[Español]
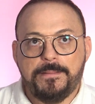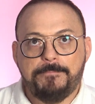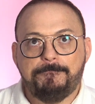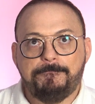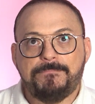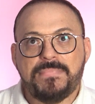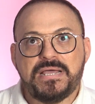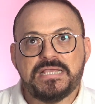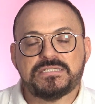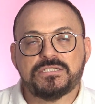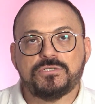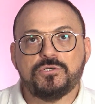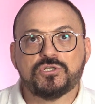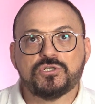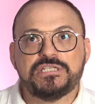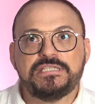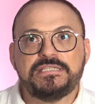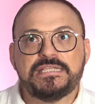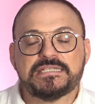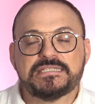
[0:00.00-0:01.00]
¿Más
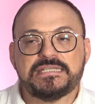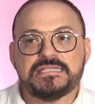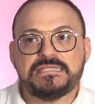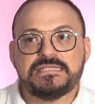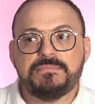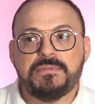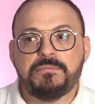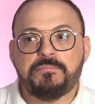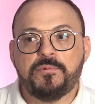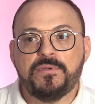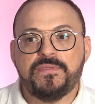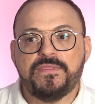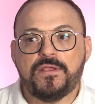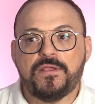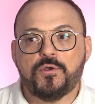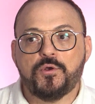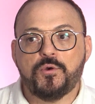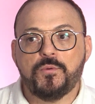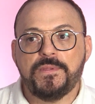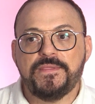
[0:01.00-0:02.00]
cositas que se me
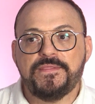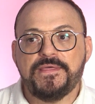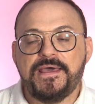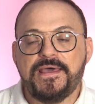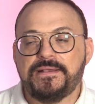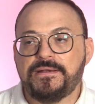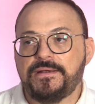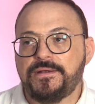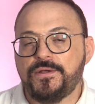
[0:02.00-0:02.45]
puedan olvidar?